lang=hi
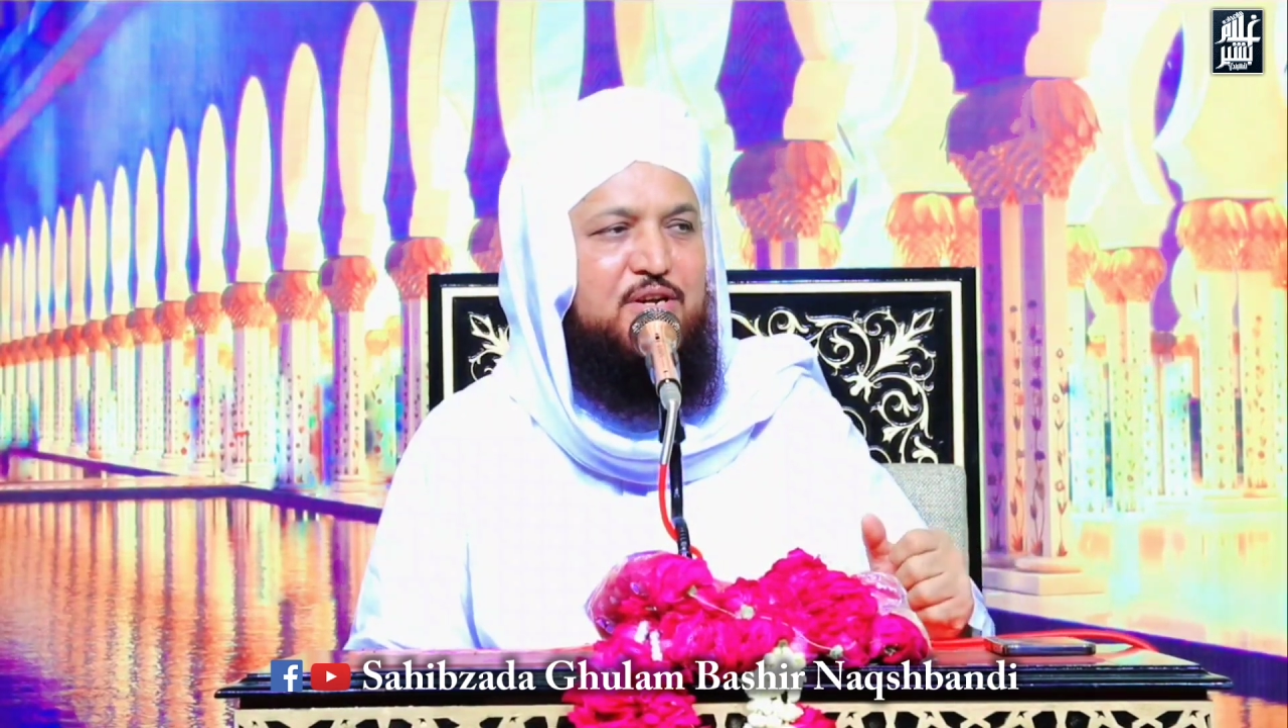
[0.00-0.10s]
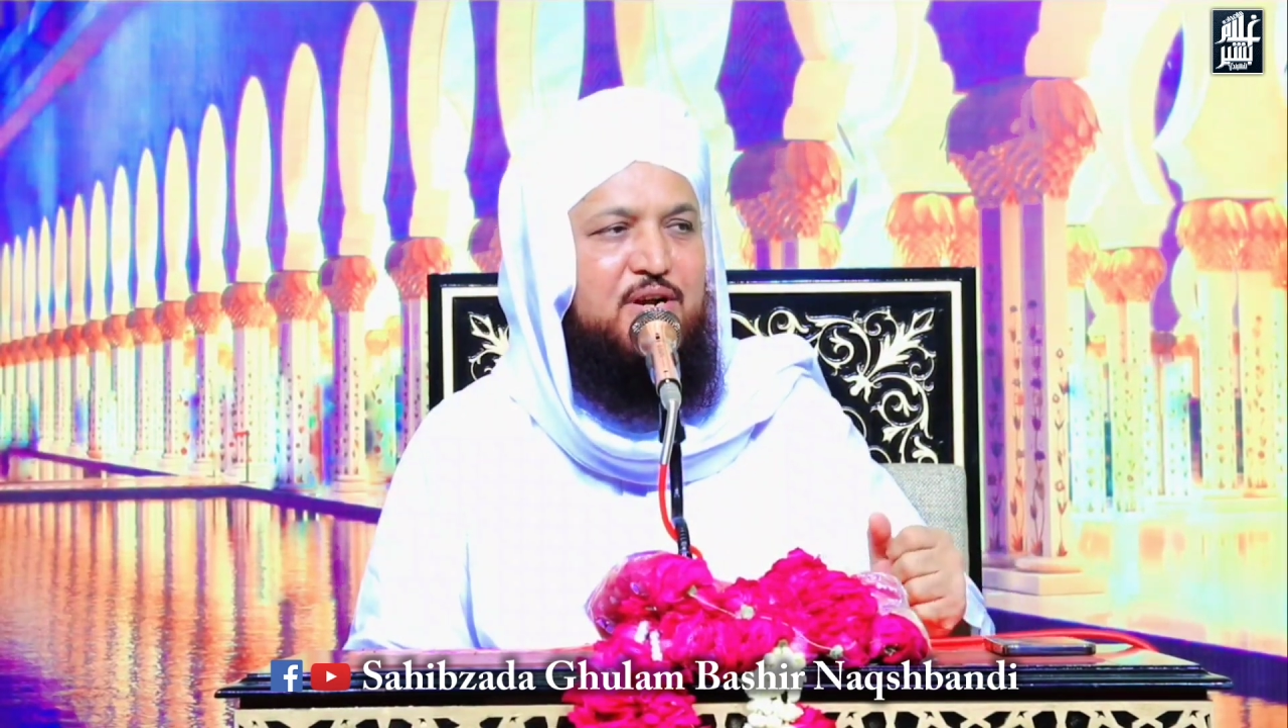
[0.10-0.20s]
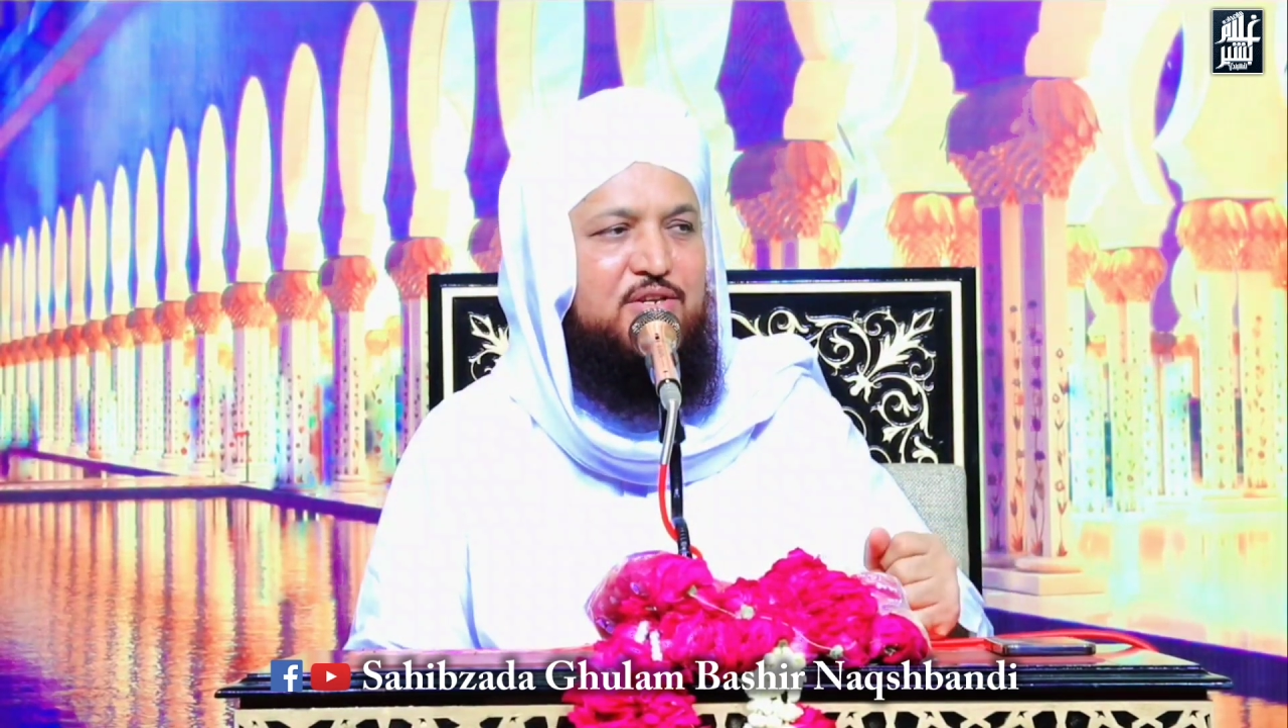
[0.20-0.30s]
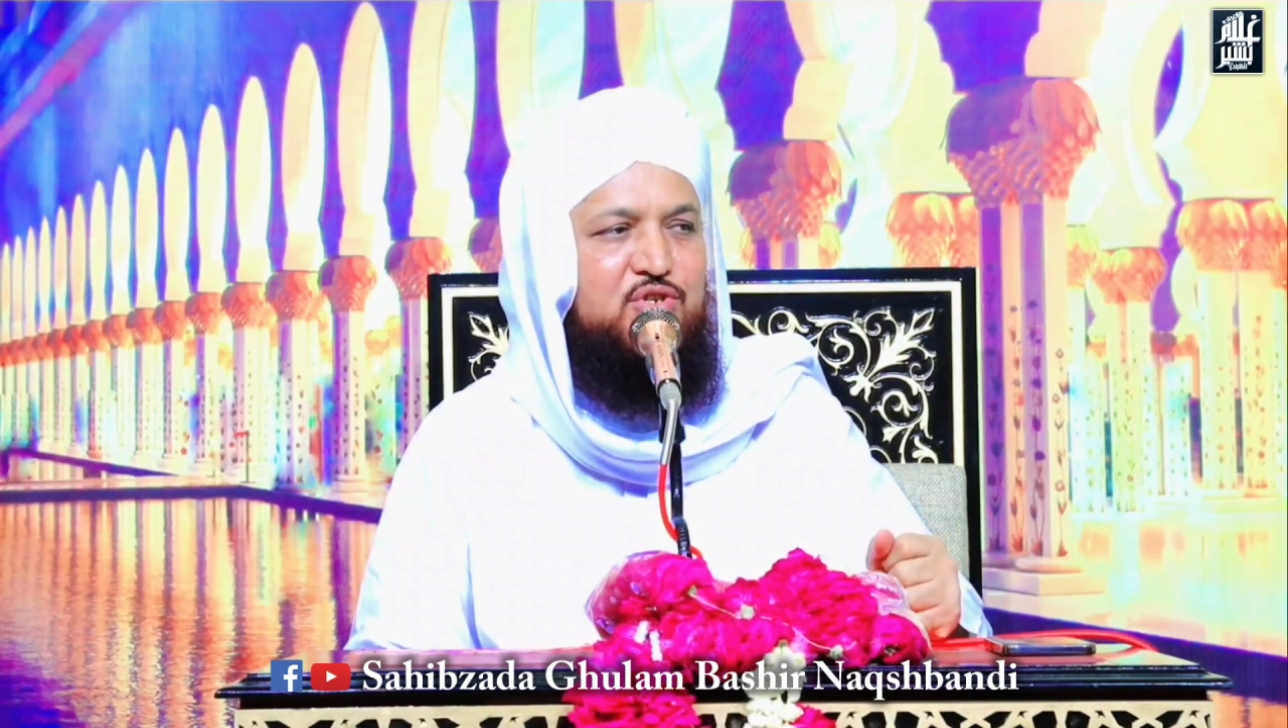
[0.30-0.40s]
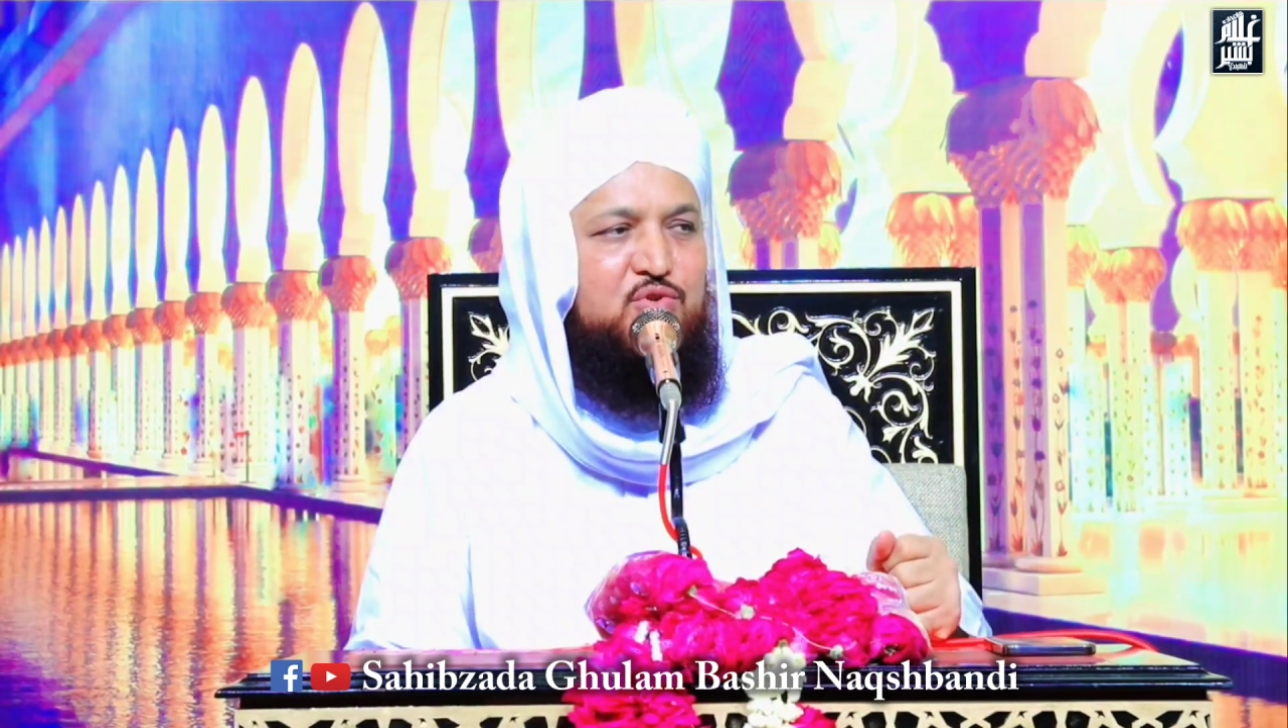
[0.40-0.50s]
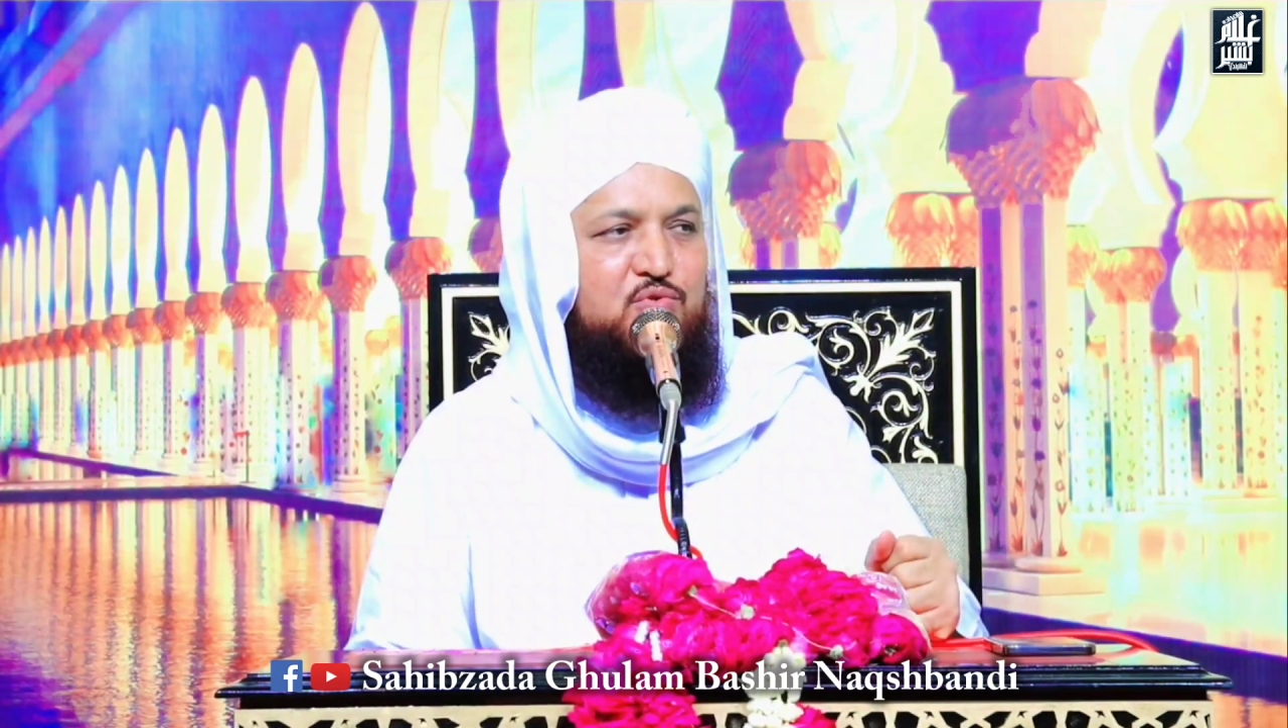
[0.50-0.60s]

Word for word: से रस